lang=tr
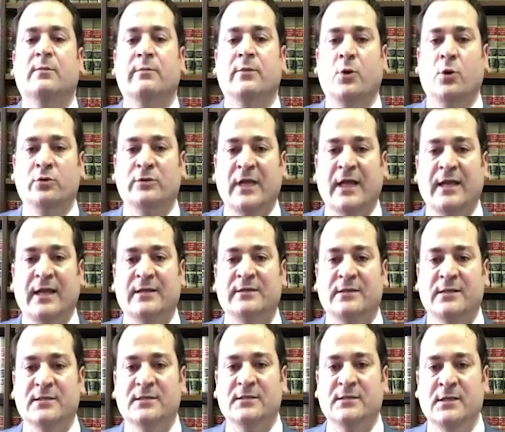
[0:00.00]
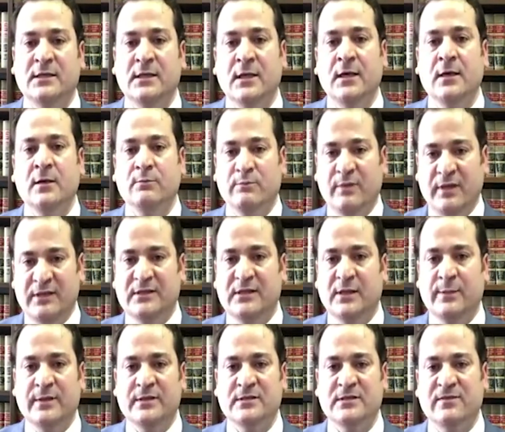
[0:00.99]
bir otel adresini
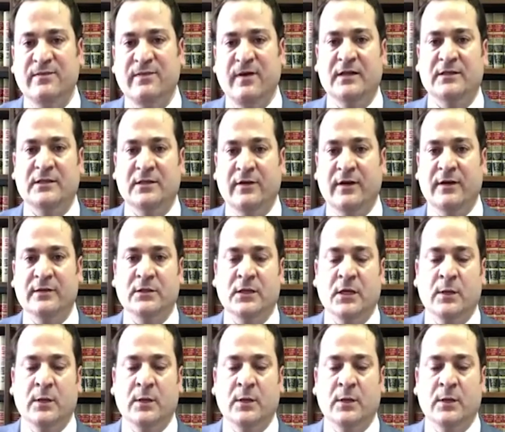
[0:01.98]
belirlemenizde fayda vardır.